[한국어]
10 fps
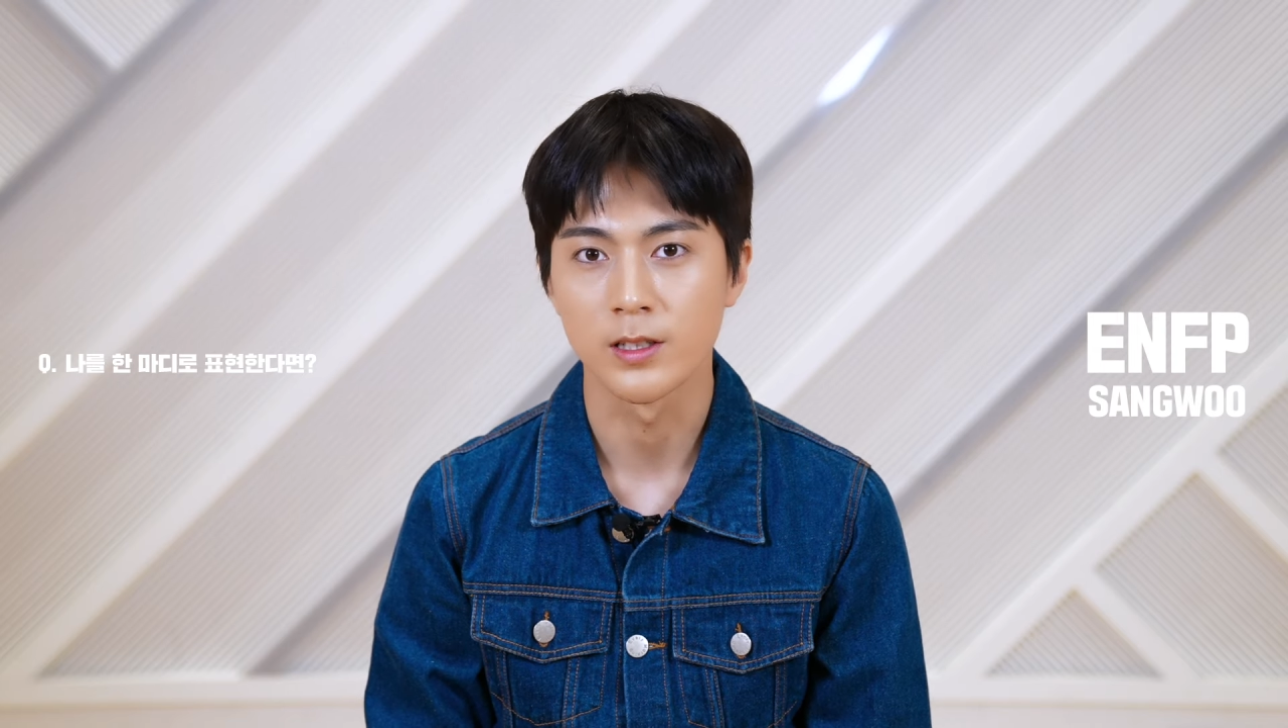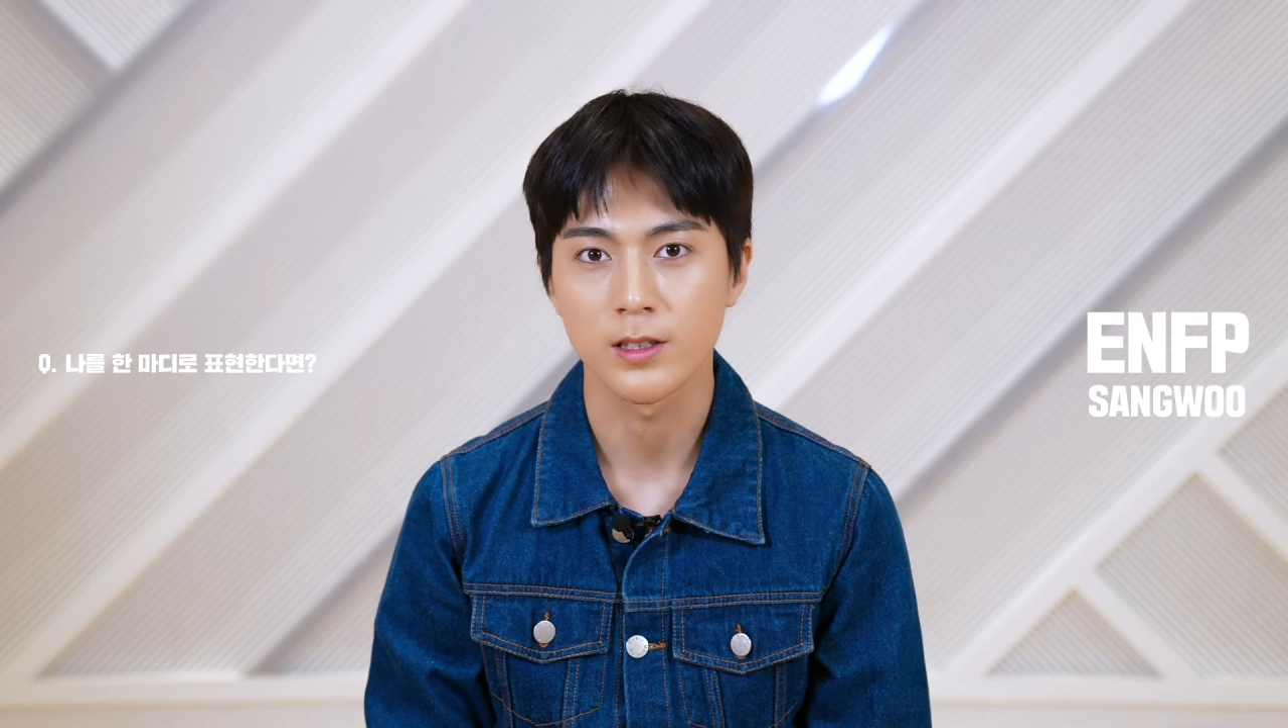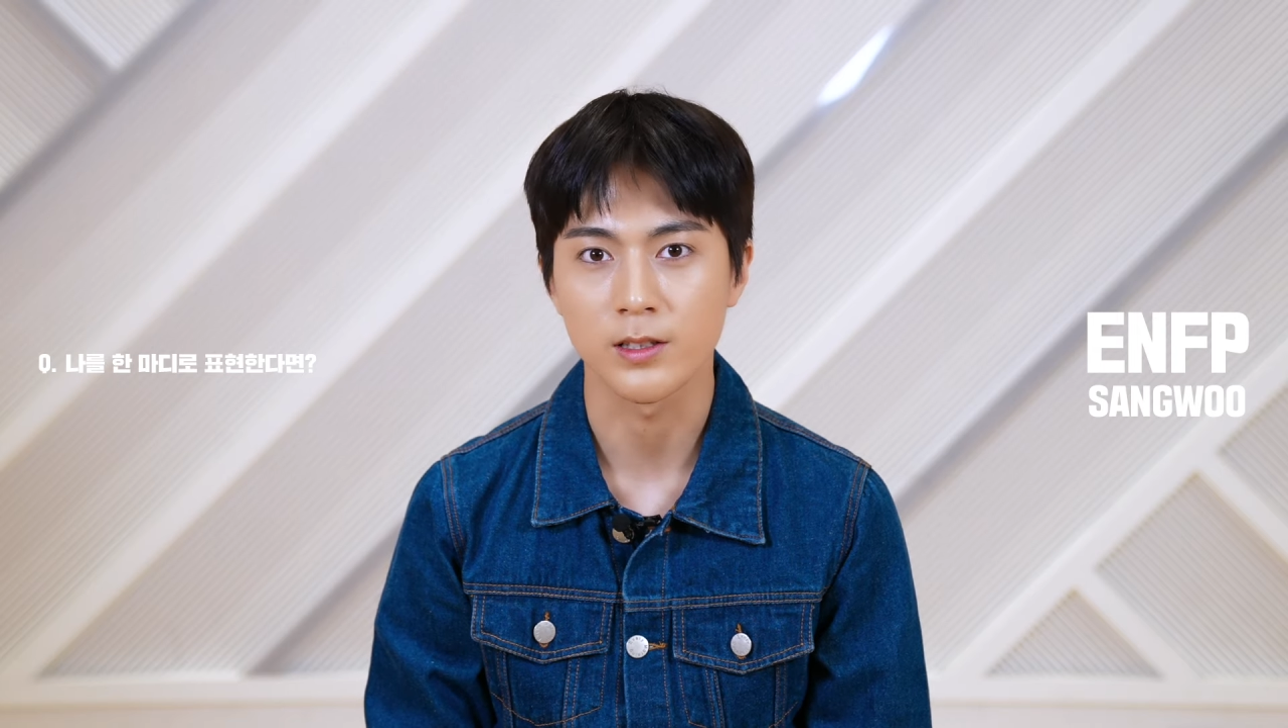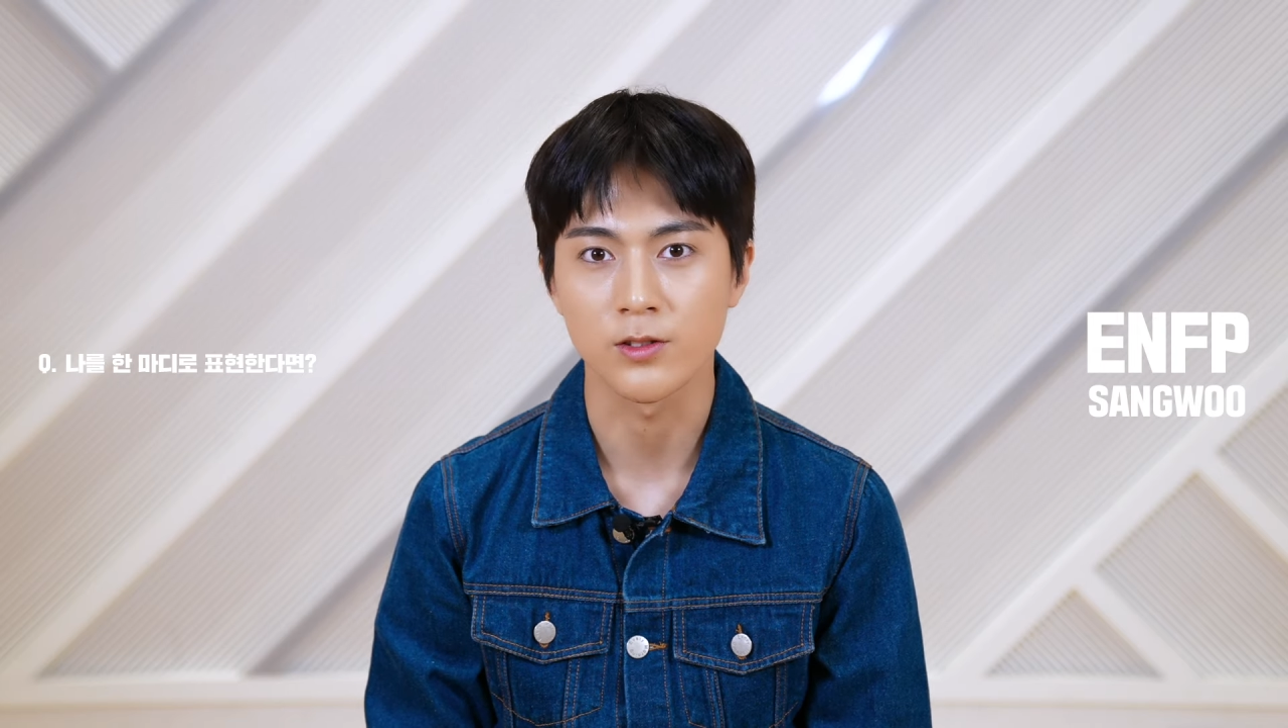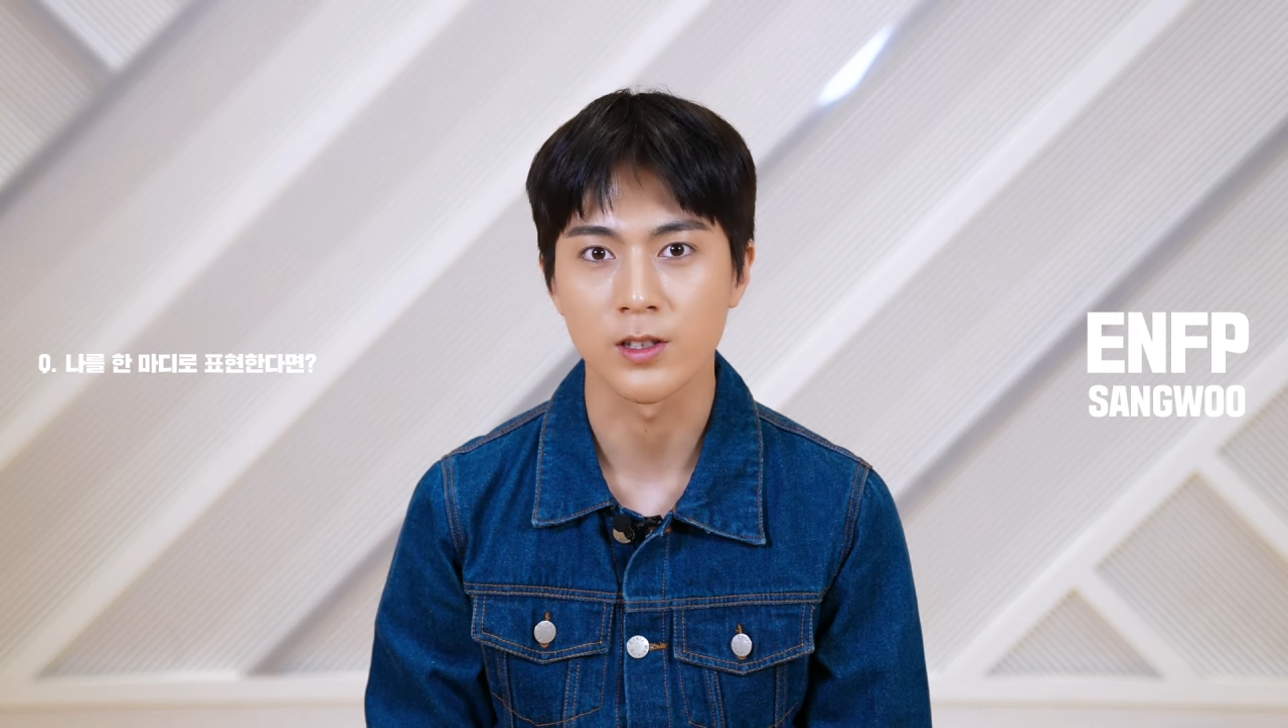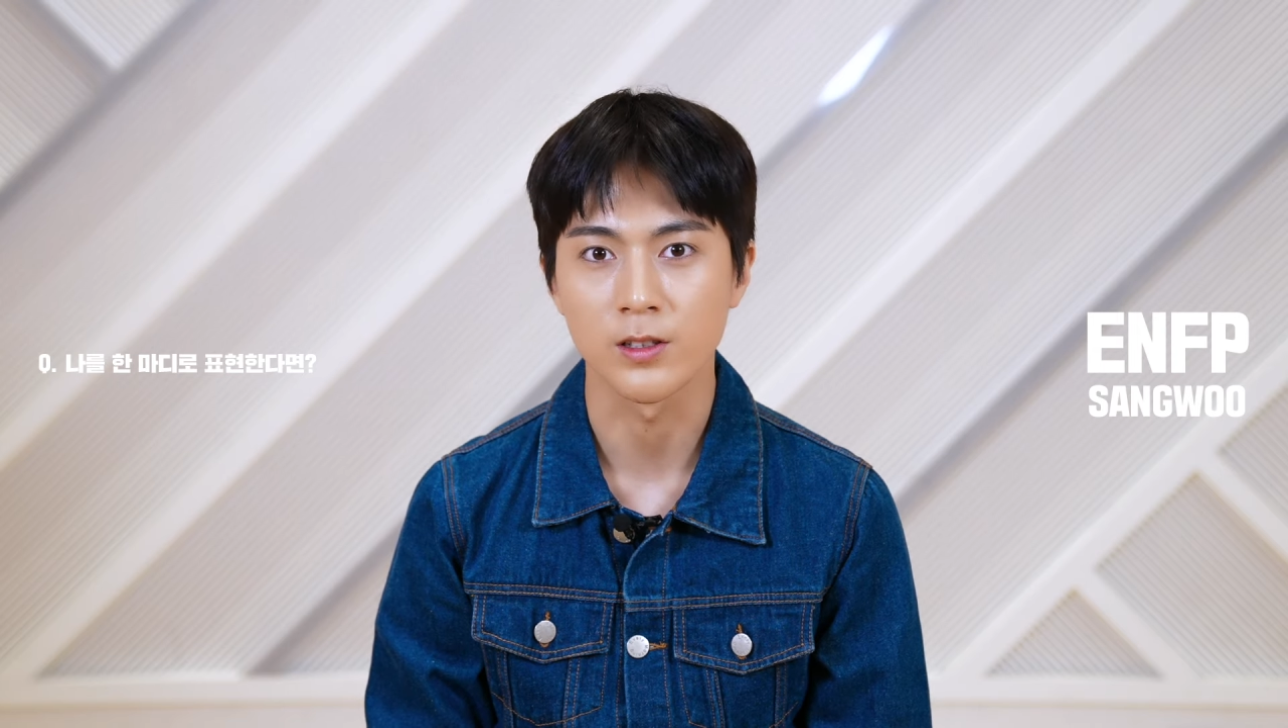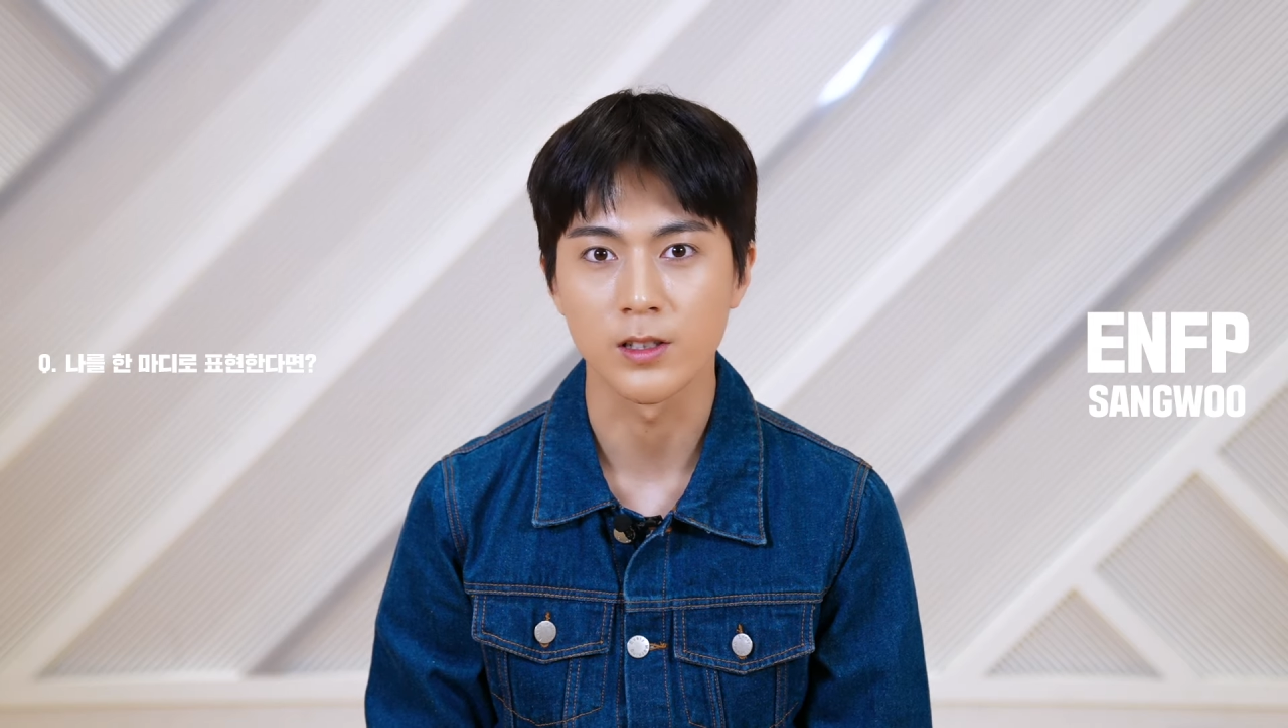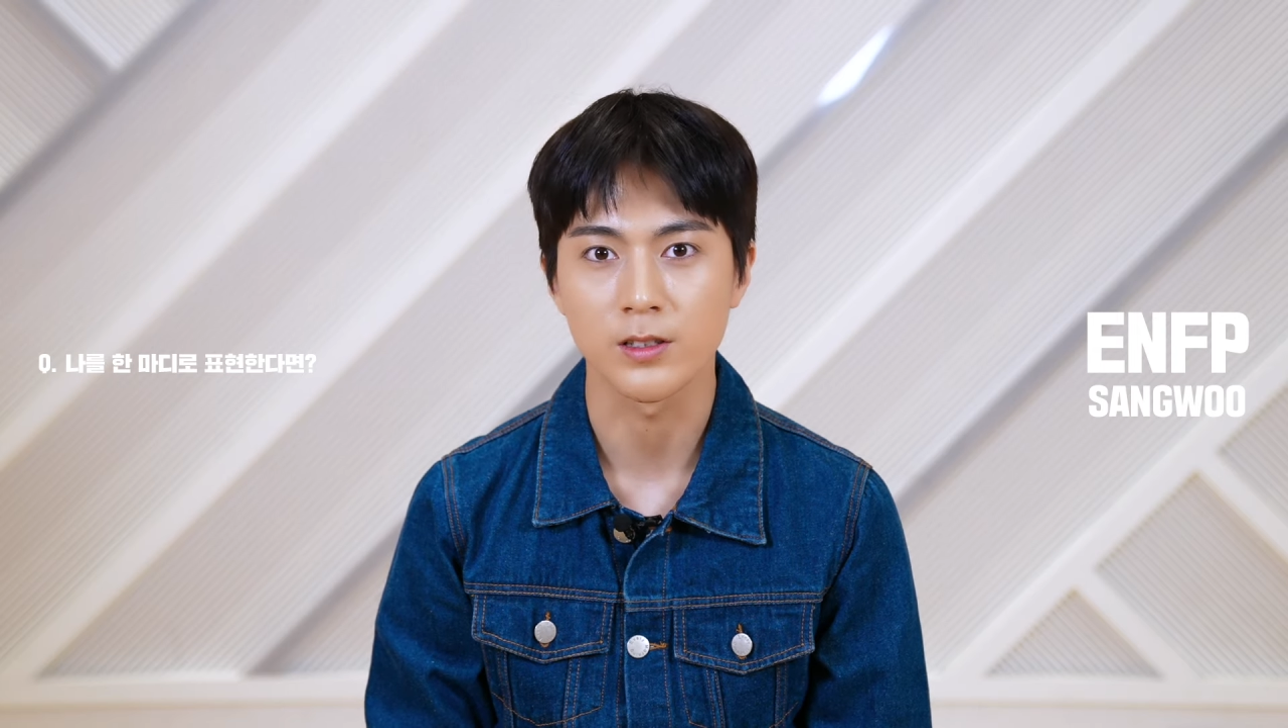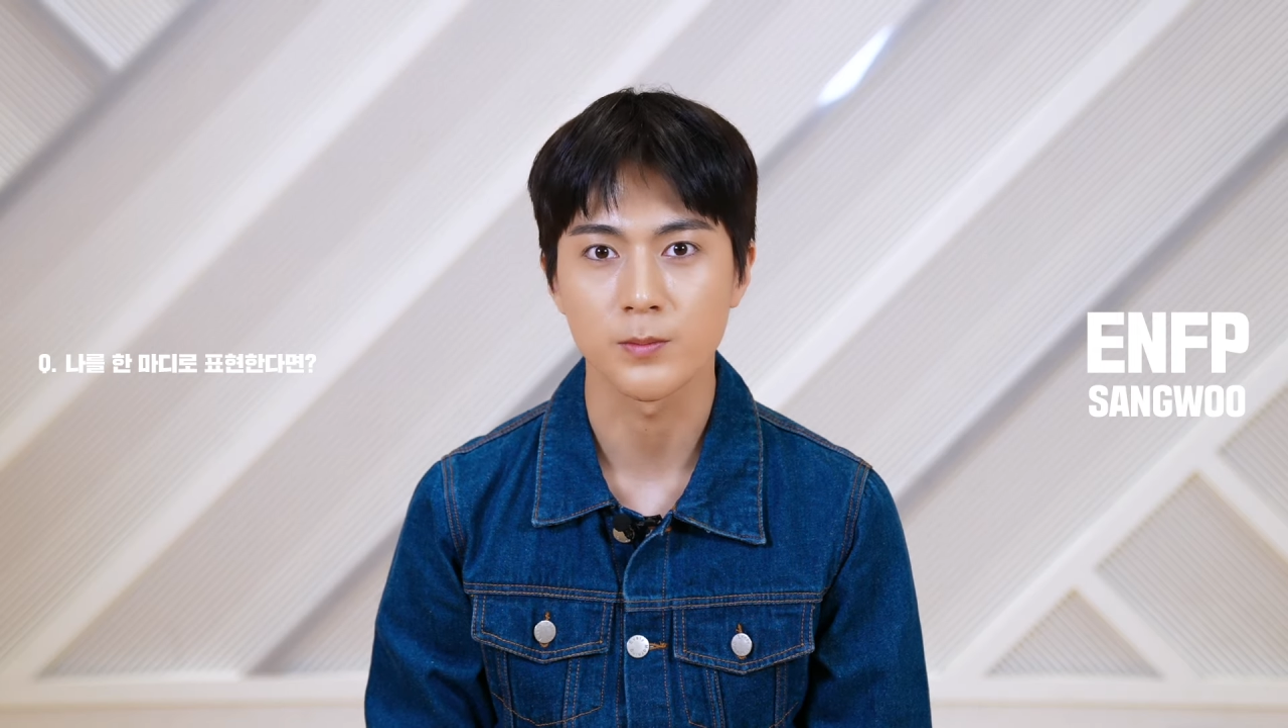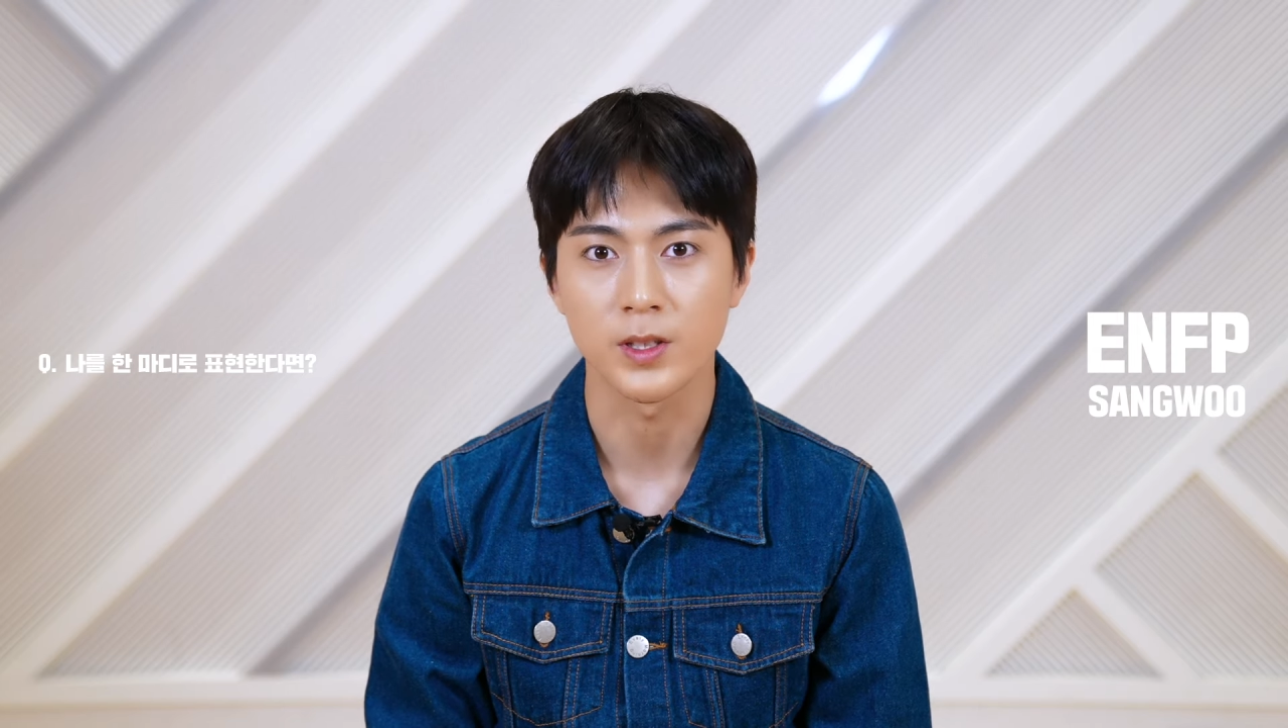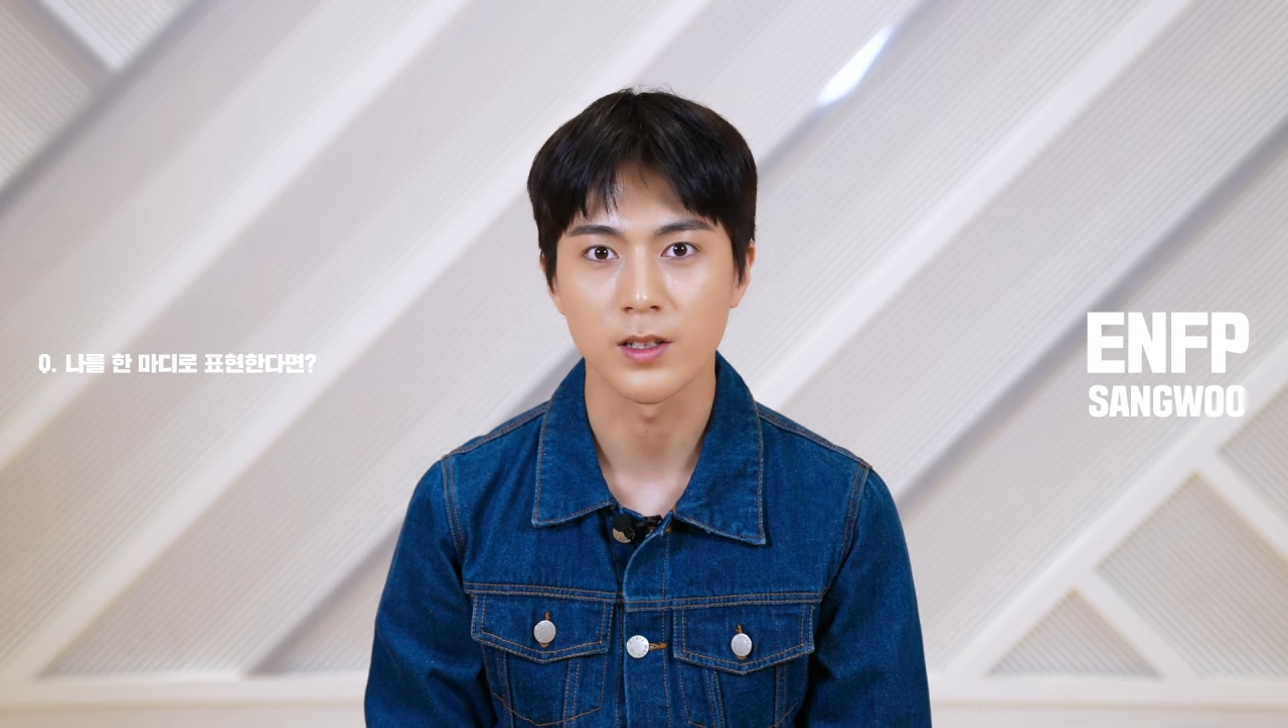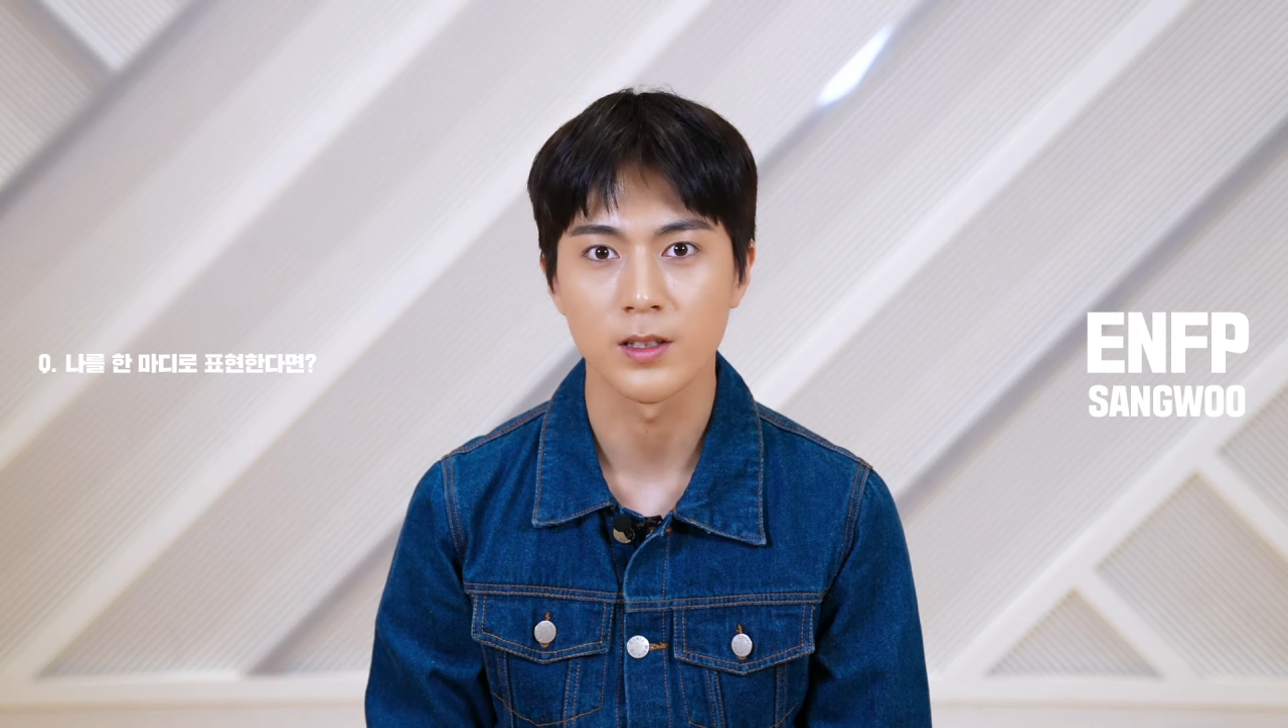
단순한 것 같습니다.